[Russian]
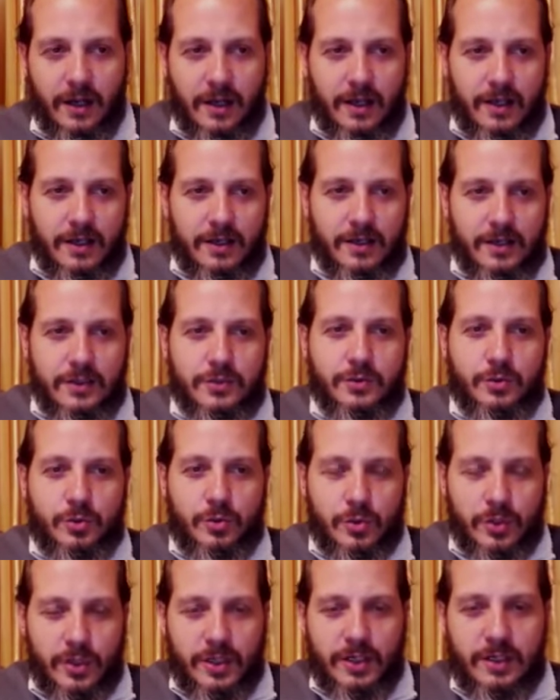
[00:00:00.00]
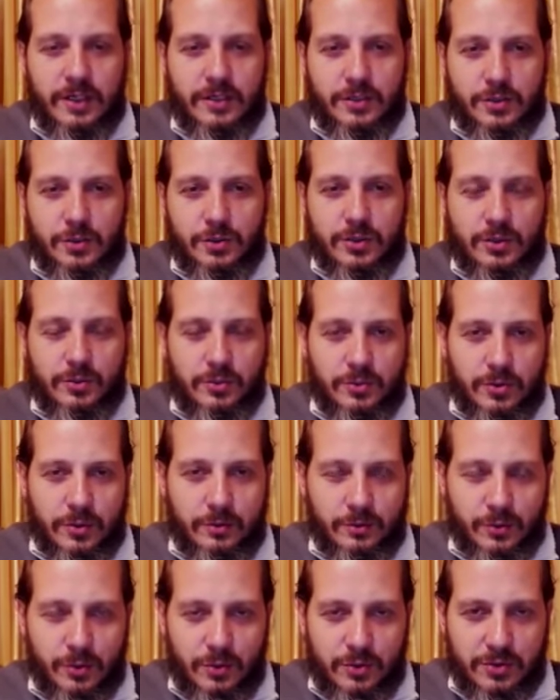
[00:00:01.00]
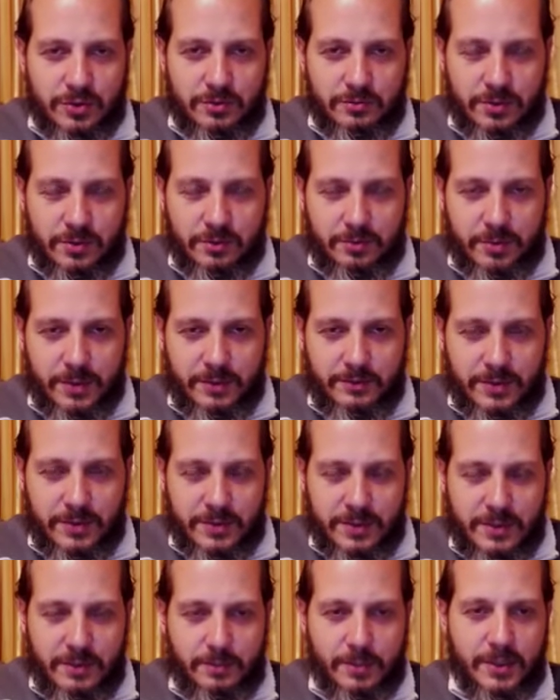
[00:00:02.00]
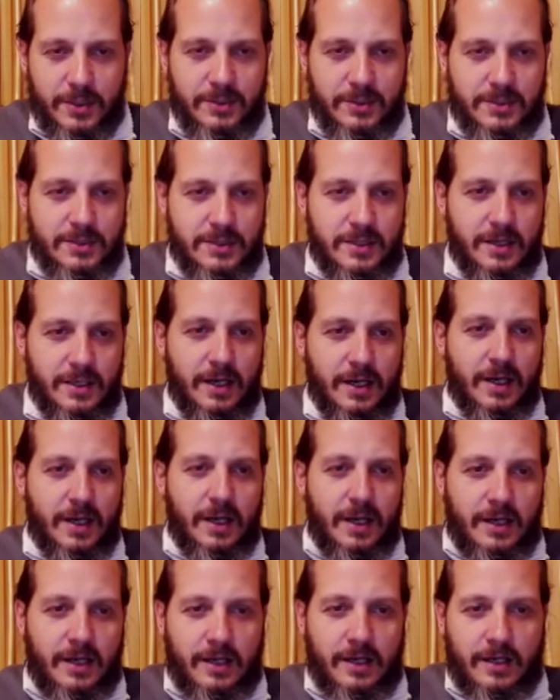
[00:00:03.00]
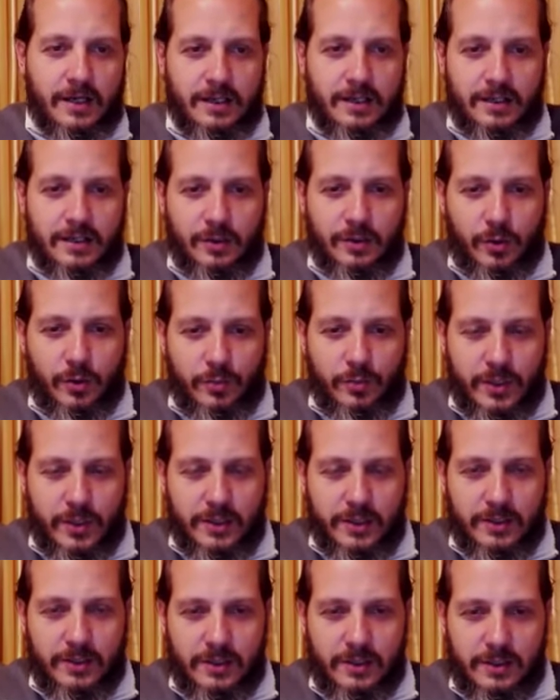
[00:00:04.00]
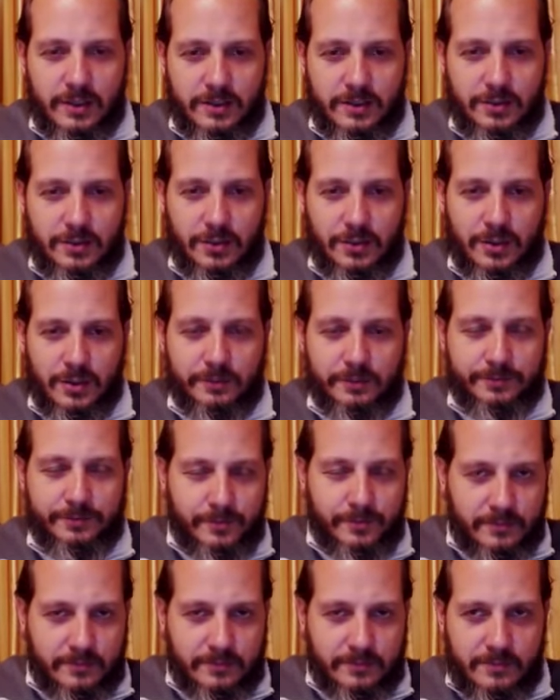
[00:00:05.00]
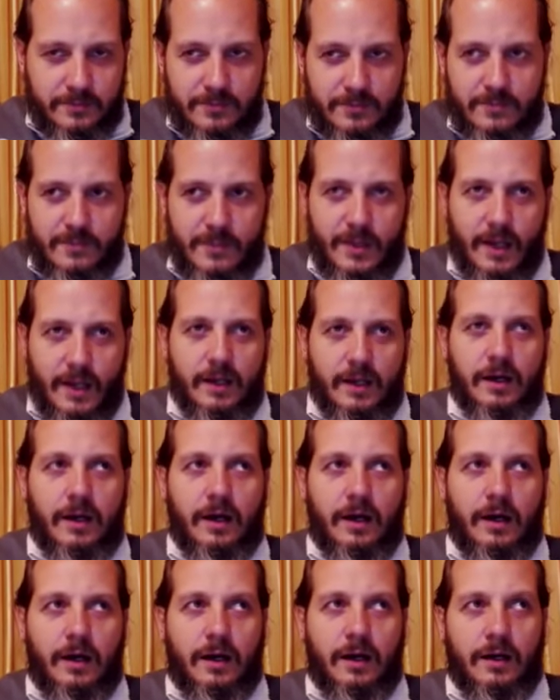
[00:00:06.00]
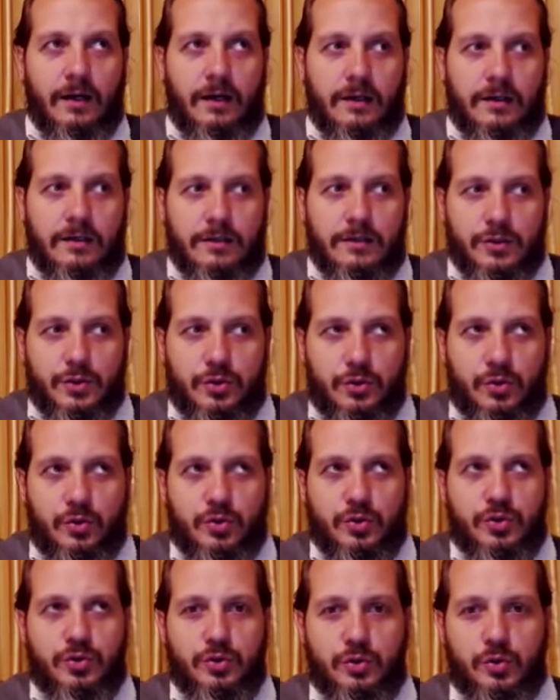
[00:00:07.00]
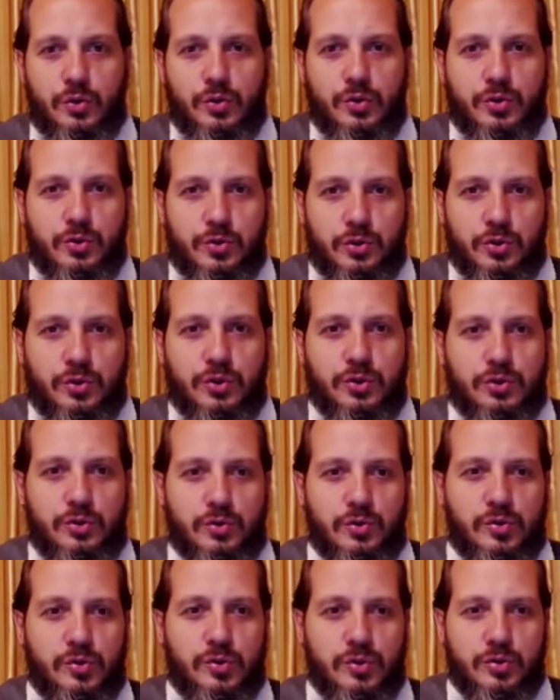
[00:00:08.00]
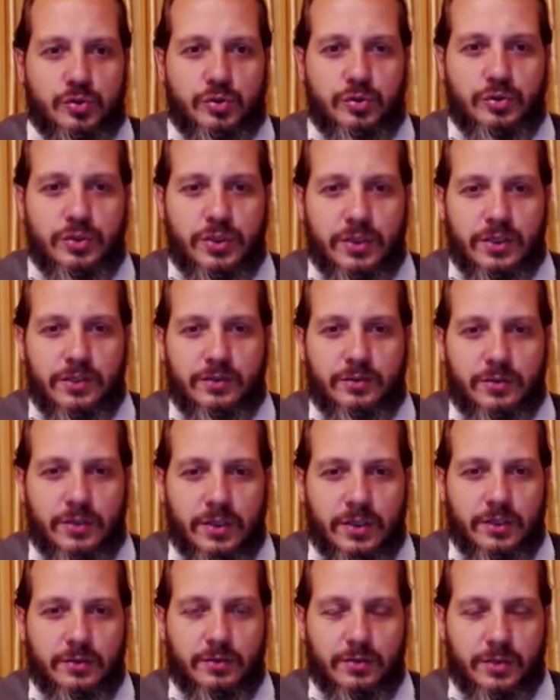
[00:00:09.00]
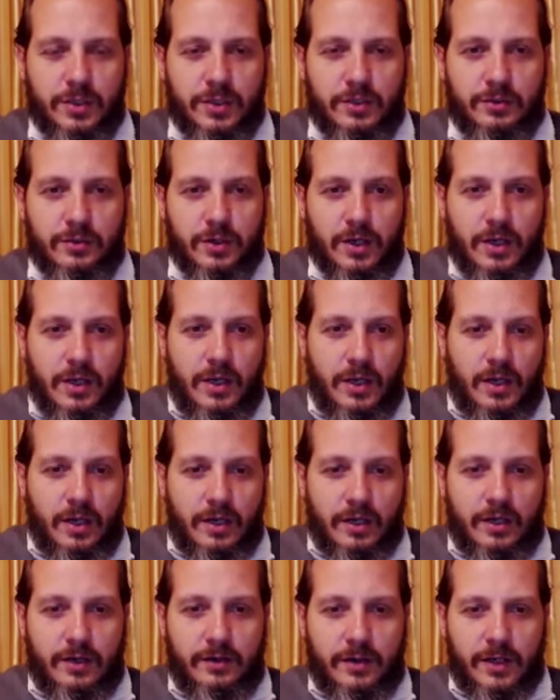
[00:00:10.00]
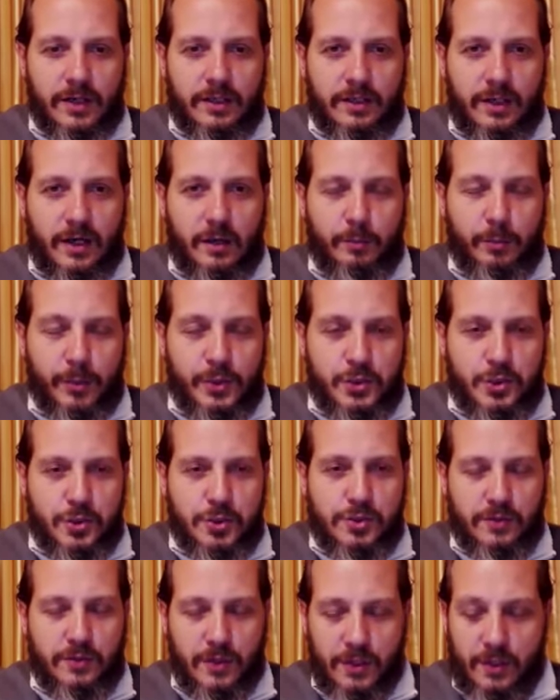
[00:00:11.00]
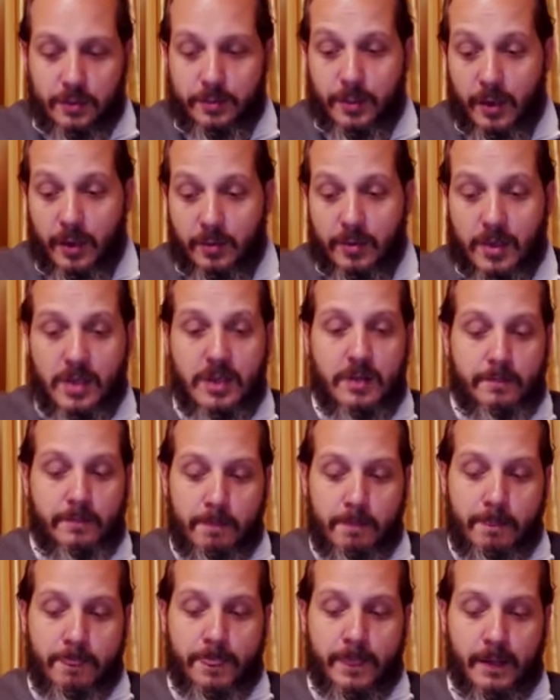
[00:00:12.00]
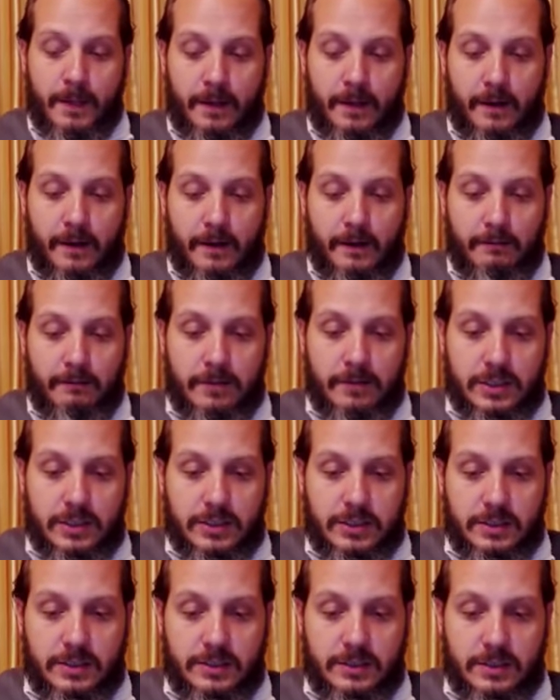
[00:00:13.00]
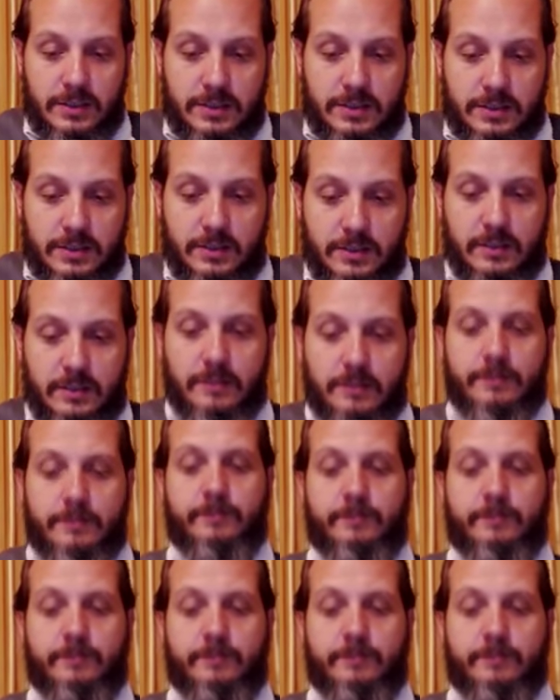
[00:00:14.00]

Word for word: Я жду курьера, что-то он там должен был привезти, принести, какие-то документы или что там. А, жду, жду, жду, жду, жду, нету, нету, нету. И говорит, как почувствовала прям, Э, вышла, значит, э,